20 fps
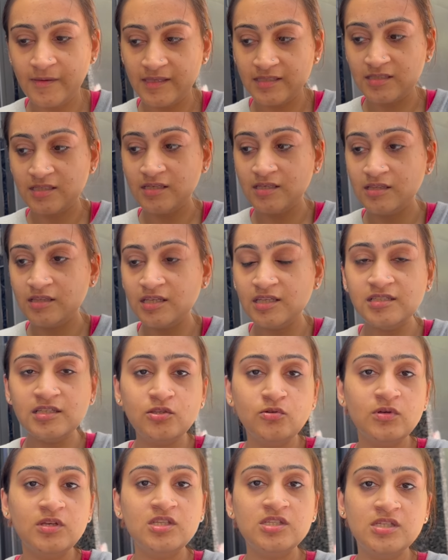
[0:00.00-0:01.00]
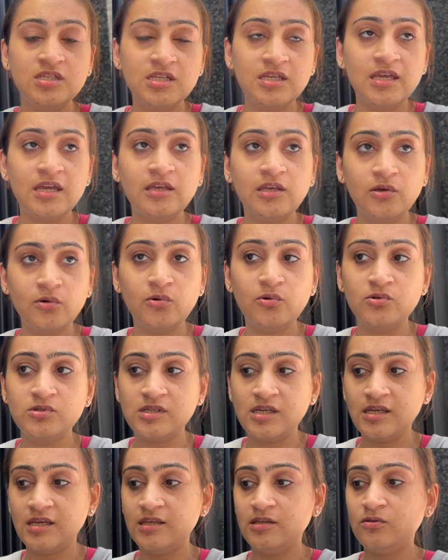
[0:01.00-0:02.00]
पैसे इतनी सी तो इंजरी है क्योर हो
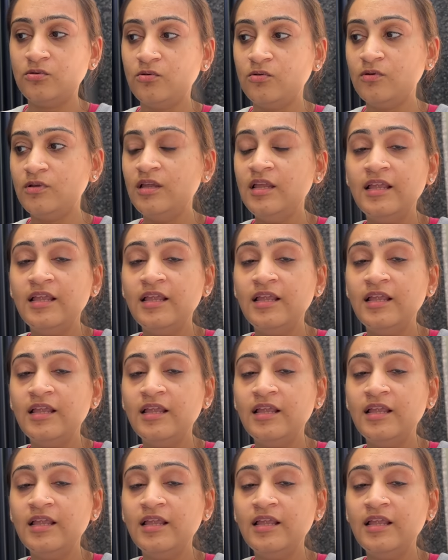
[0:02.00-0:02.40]
जाएगी तो